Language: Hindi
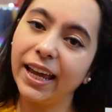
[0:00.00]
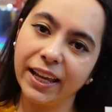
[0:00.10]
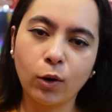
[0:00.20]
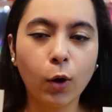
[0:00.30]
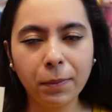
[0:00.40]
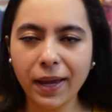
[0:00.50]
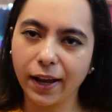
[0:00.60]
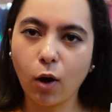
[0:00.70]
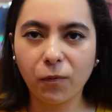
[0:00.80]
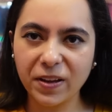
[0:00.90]
नहीं कोई भी
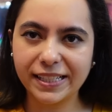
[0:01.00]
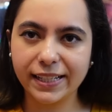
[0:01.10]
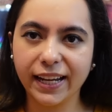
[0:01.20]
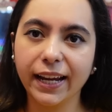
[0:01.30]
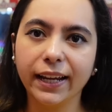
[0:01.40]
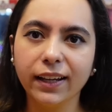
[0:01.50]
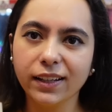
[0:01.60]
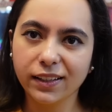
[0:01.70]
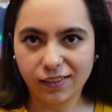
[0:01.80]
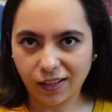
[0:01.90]
एक ऑब्वियसली अच्छा
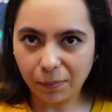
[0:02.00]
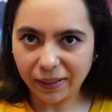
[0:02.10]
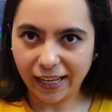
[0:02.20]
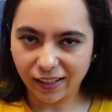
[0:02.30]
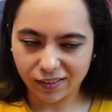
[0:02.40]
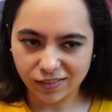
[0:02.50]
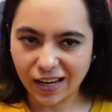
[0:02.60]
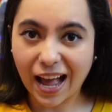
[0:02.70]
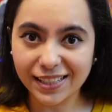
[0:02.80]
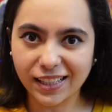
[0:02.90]
हम खेल
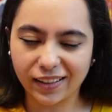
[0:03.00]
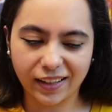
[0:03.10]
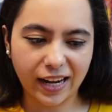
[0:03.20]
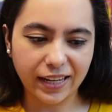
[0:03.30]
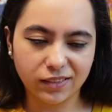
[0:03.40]
टास्क कर रहे हैं